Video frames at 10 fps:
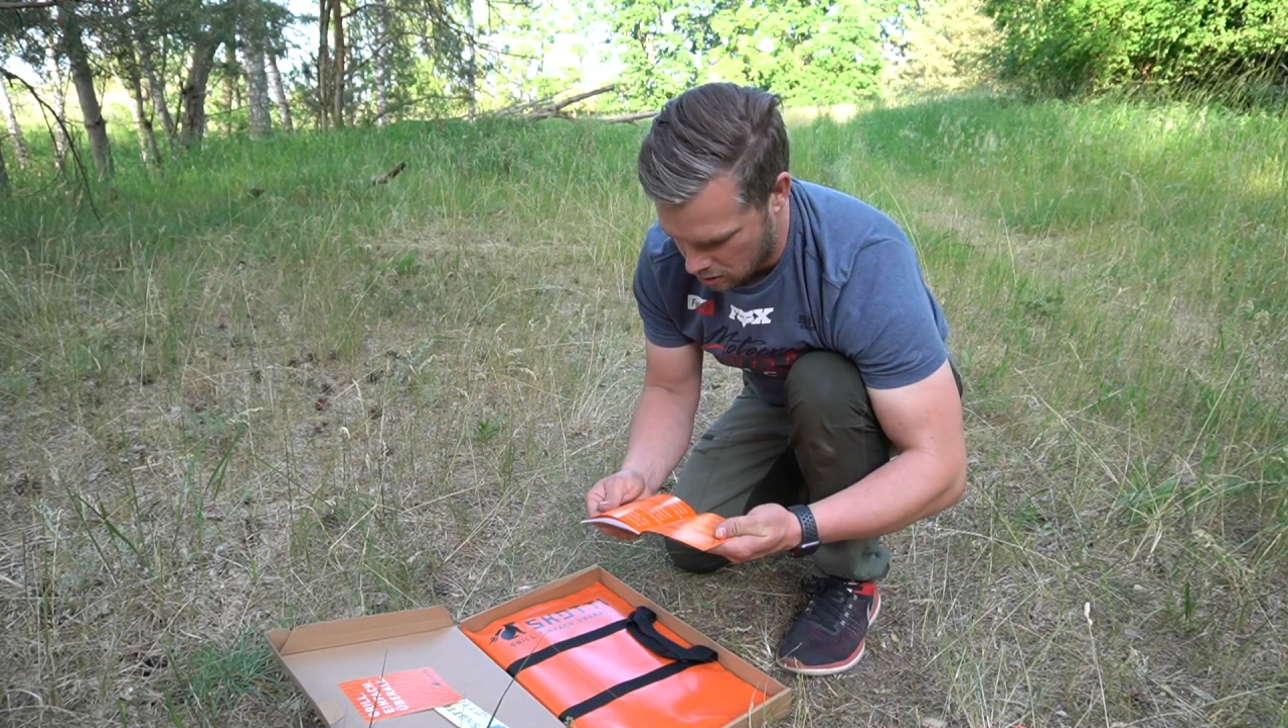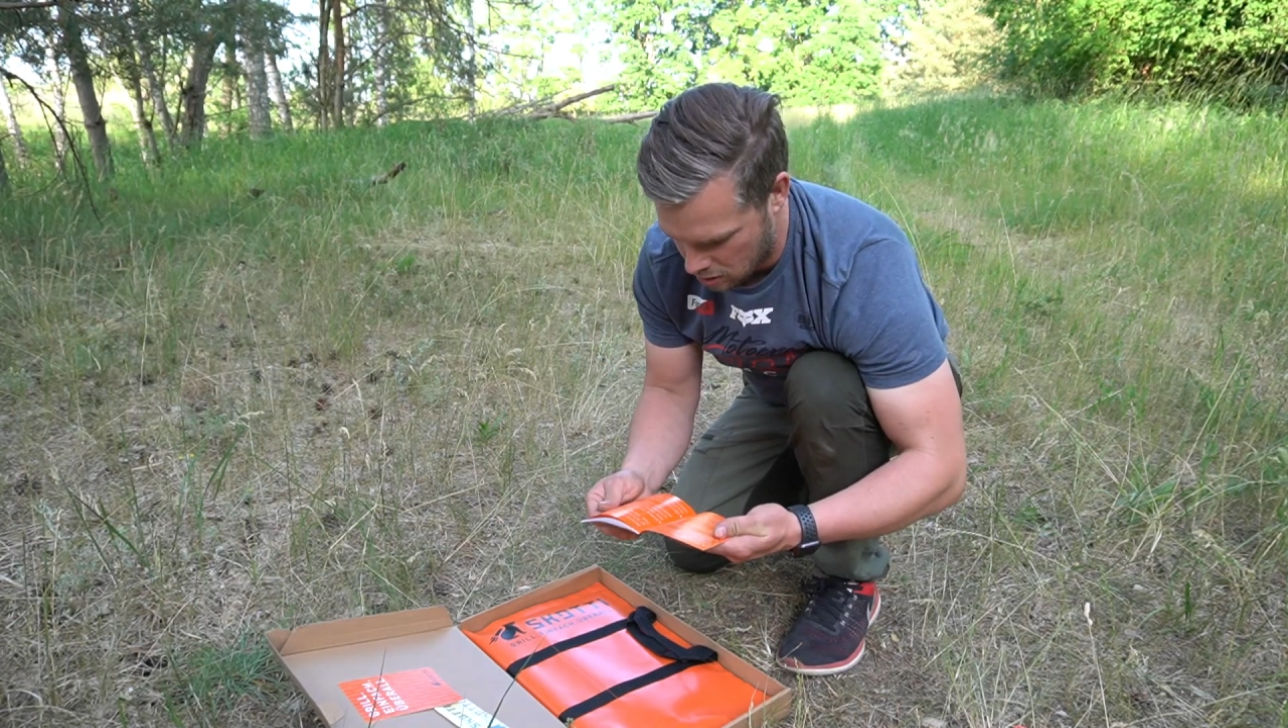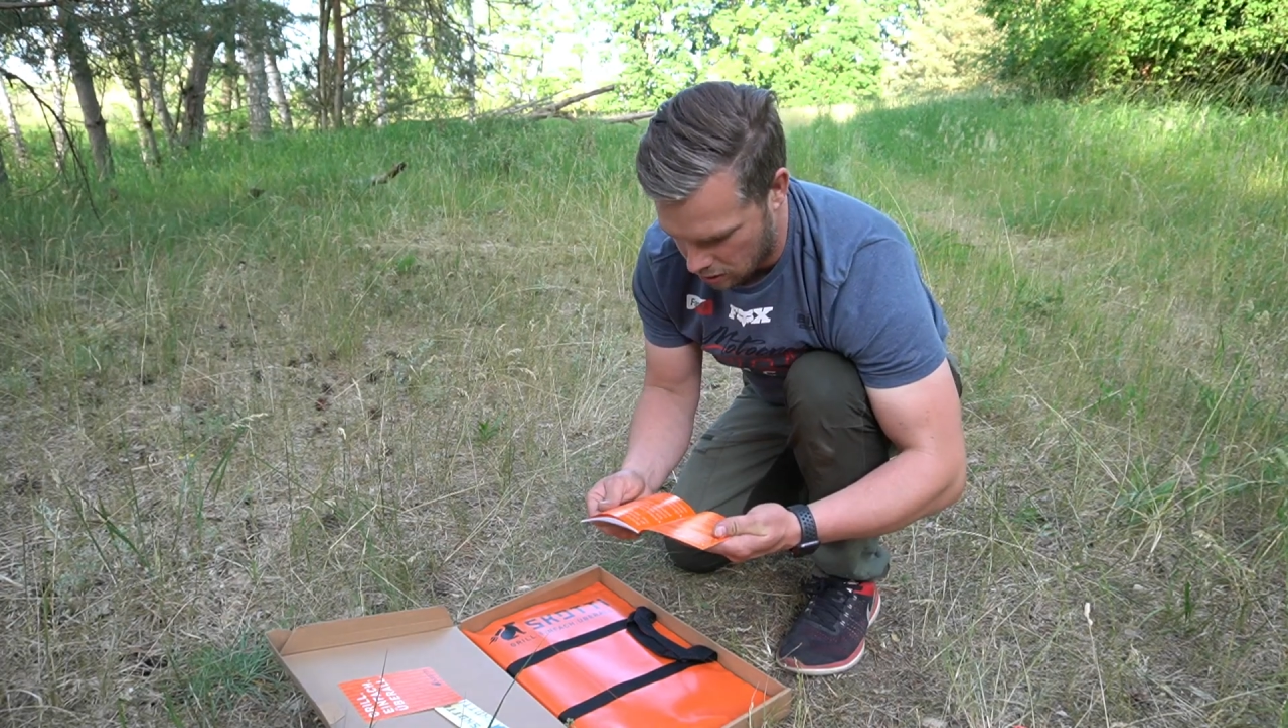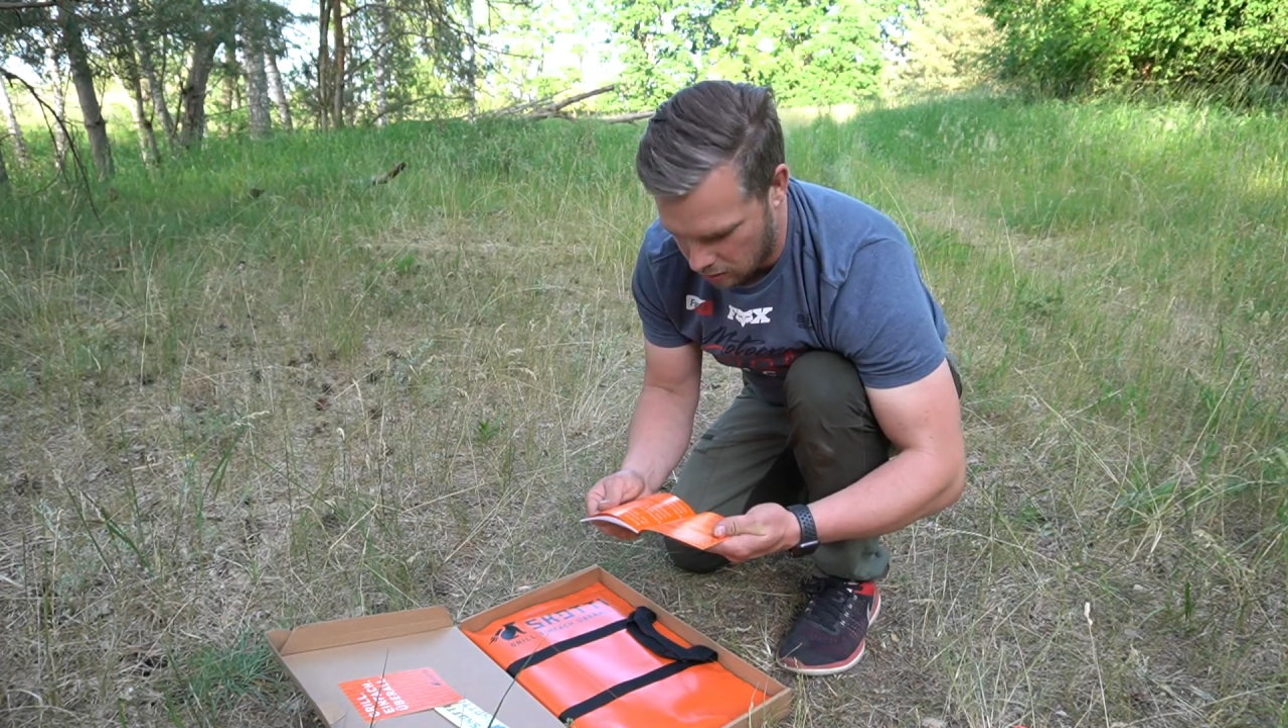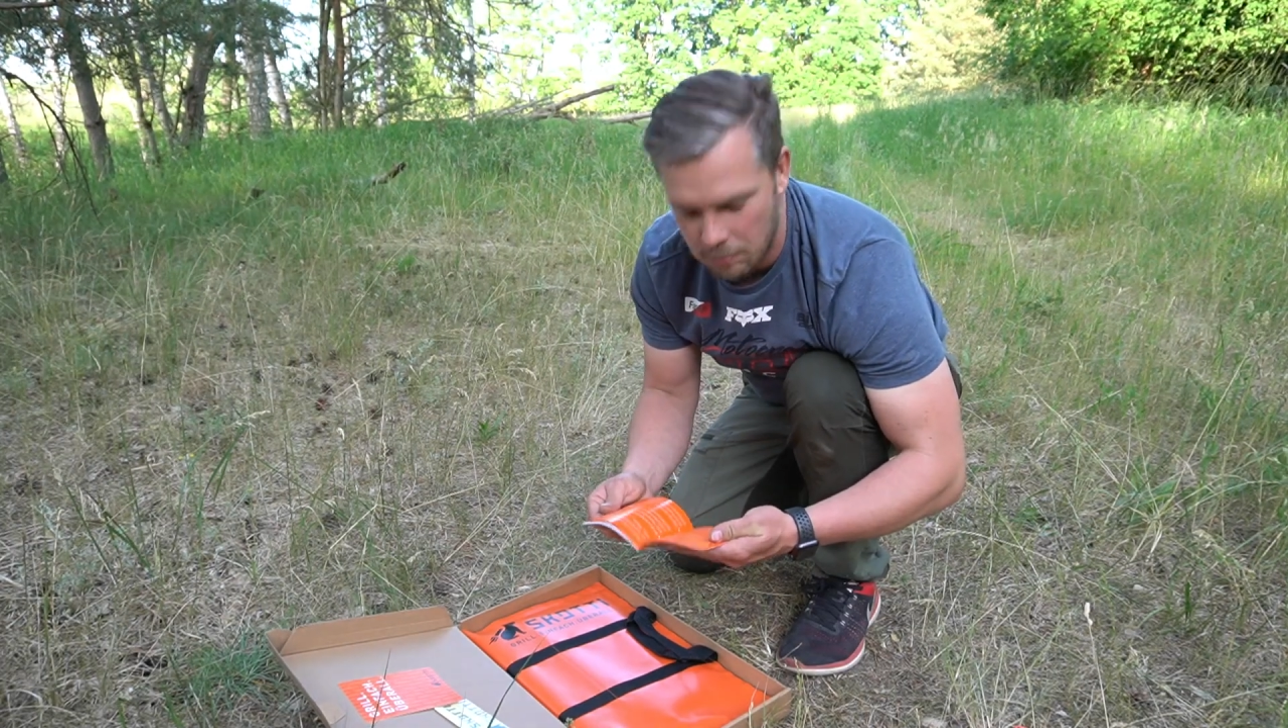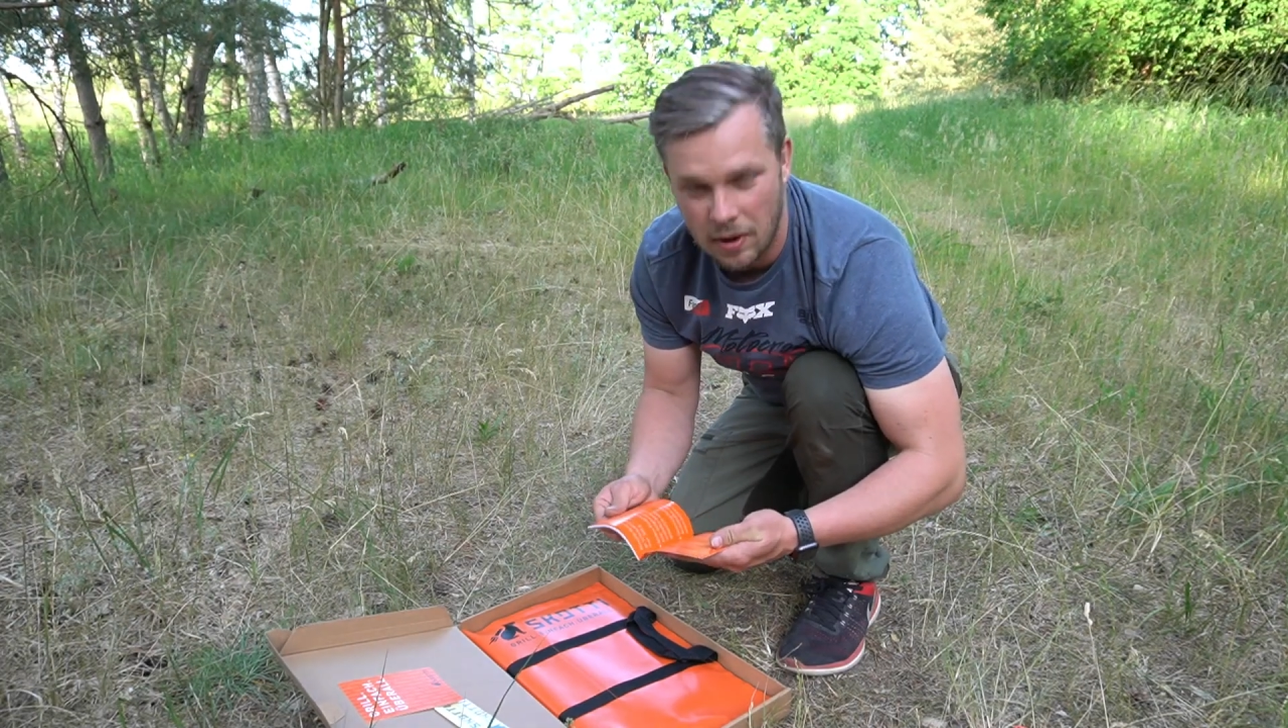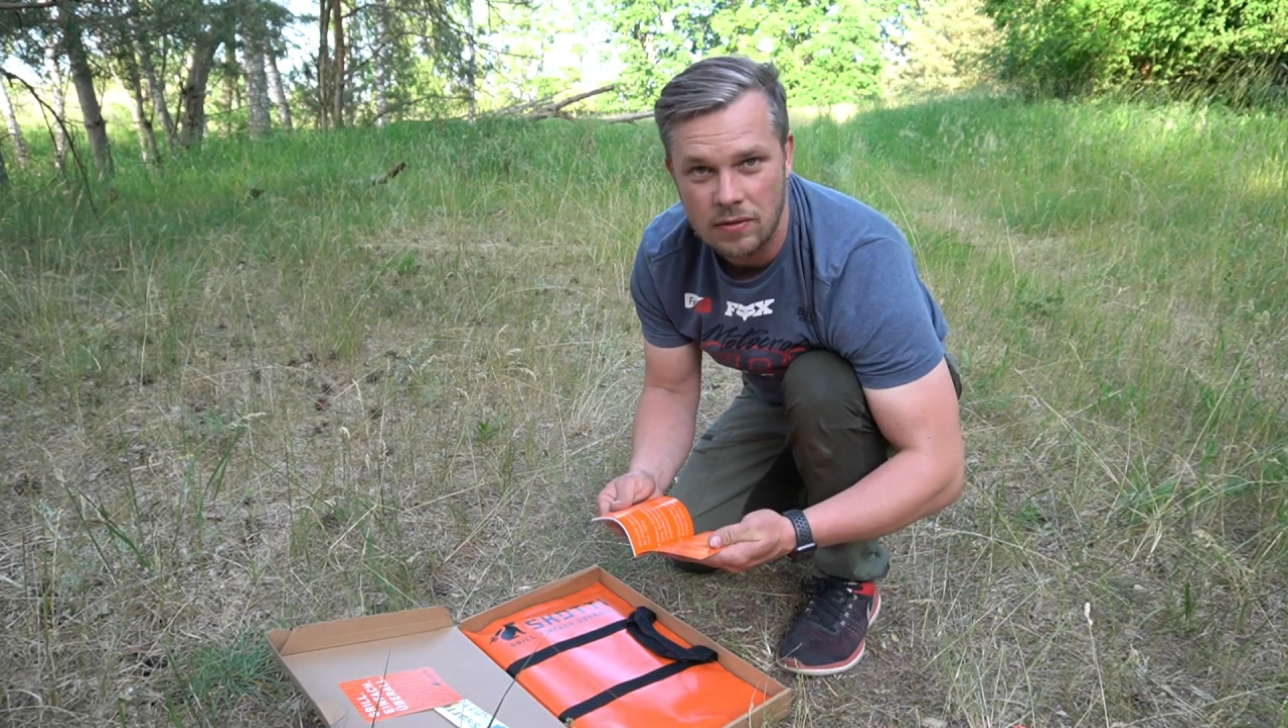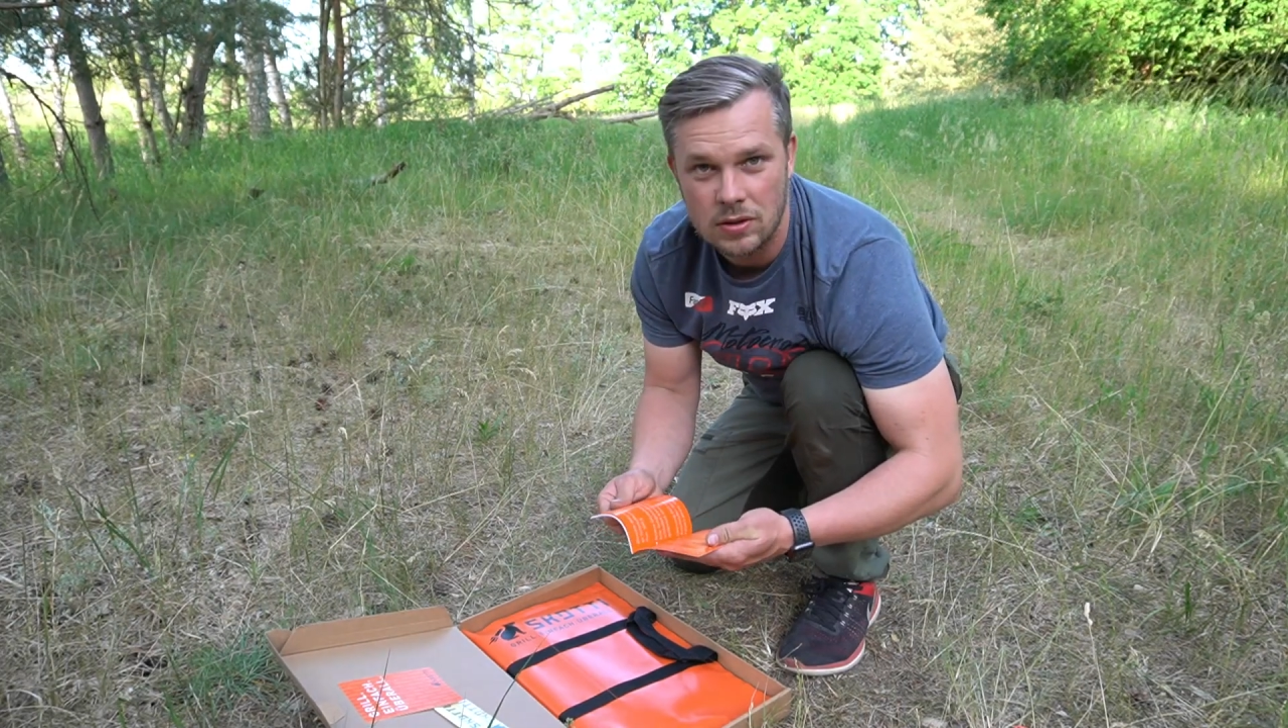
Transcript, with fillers: ja, machen